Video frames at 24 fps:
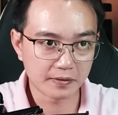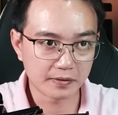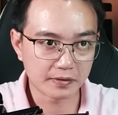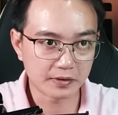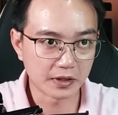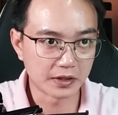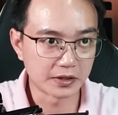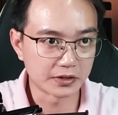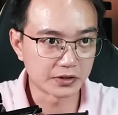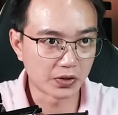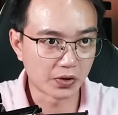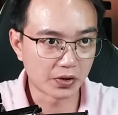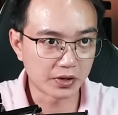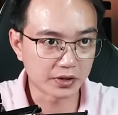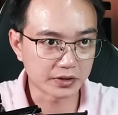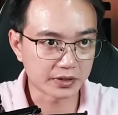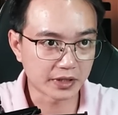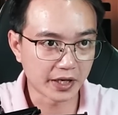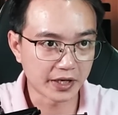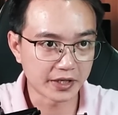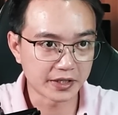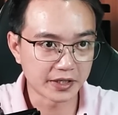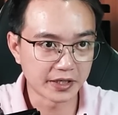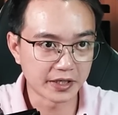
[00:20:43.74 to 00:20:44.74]
Từ đó
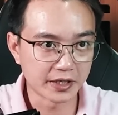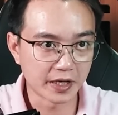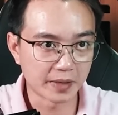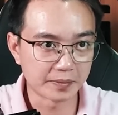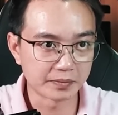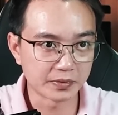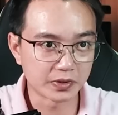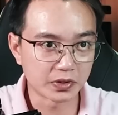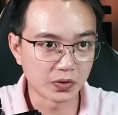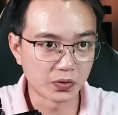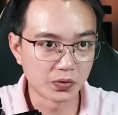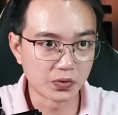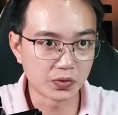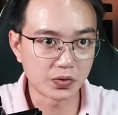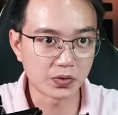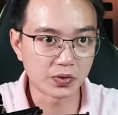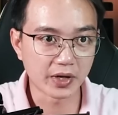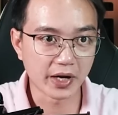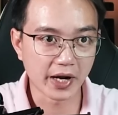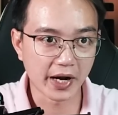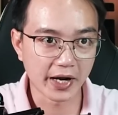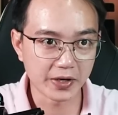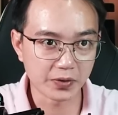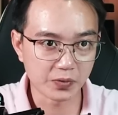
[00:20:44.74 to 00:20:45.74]
thay vì làm chủ của
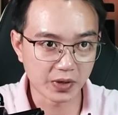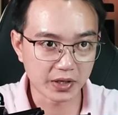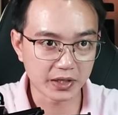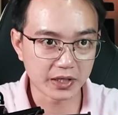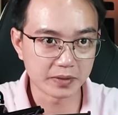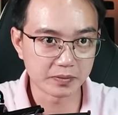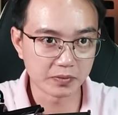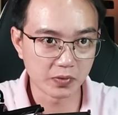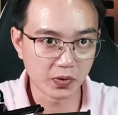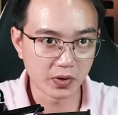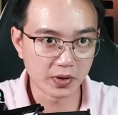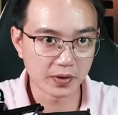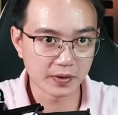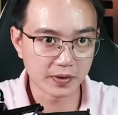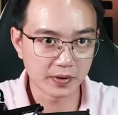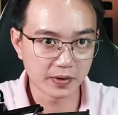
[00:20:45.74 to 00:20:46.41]
ngải hoặc là bùa,